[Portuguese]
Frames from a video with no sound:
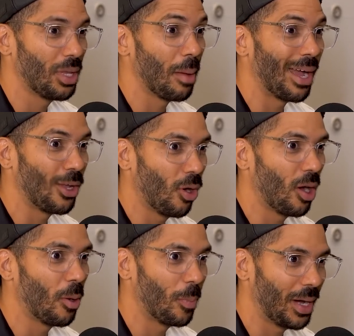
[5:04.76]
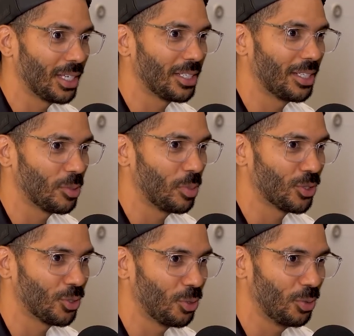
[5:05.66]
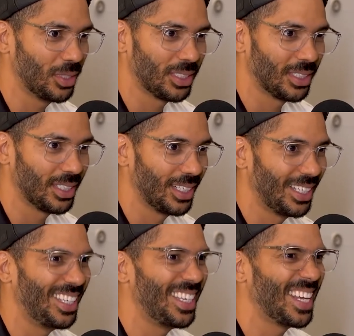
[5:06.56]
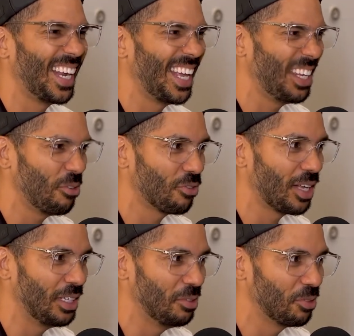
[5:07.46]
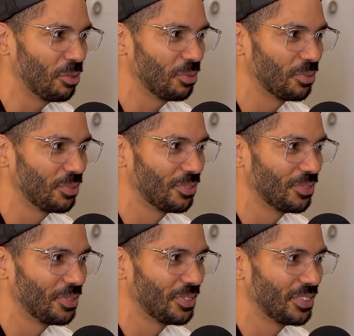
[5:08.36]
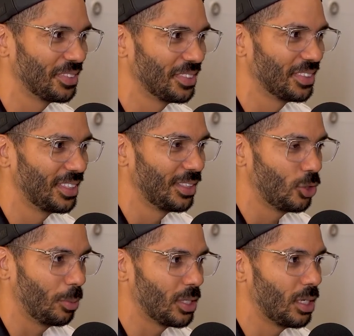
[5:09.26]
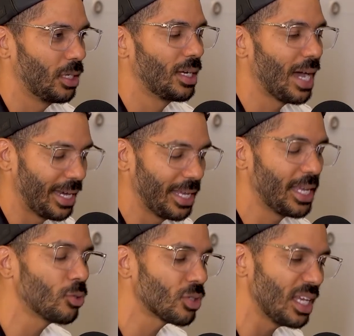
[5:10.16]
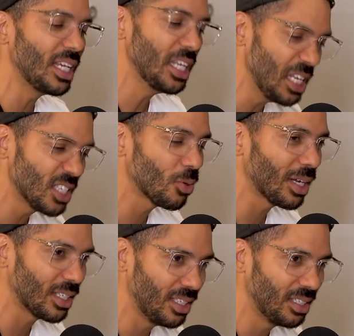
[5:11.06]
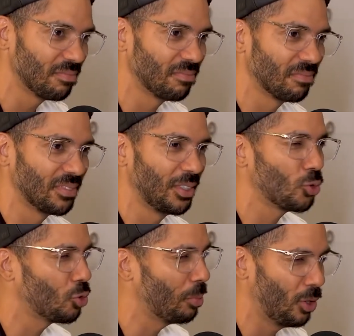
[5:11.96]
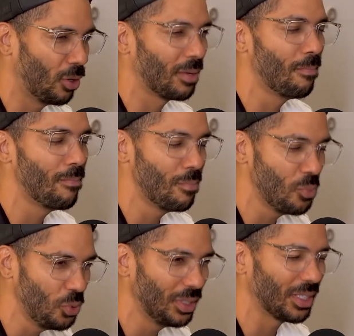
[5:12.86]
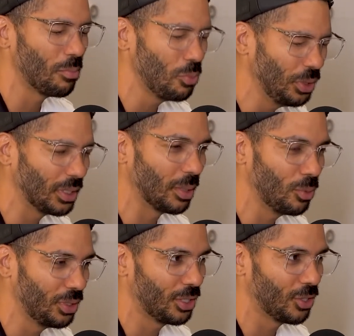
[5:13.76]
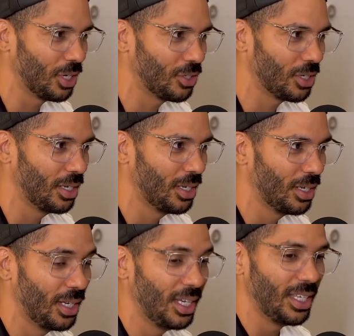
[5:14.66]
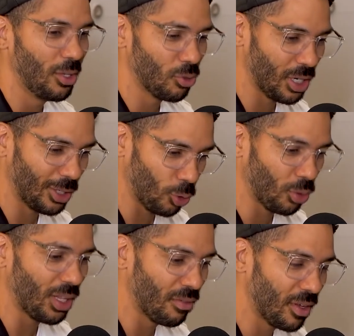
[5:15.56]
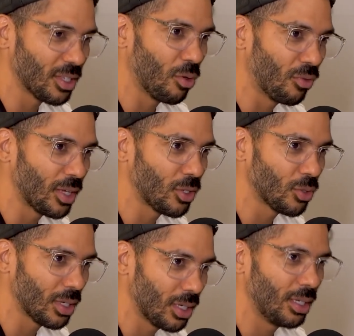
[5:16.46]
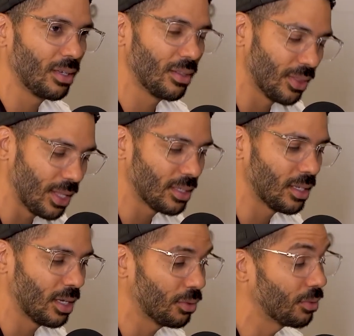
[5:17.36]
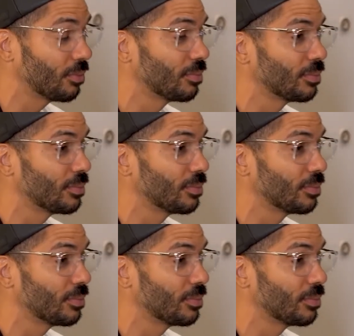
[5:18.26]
do que a maior parte das pessoas e que ela é infalível. Tipo assim, cara, eu sei que nisso aqui eu sou melhor que muita, muita, muita gente. E eu sei que toda vez que eu faço isso aqui, dá certo.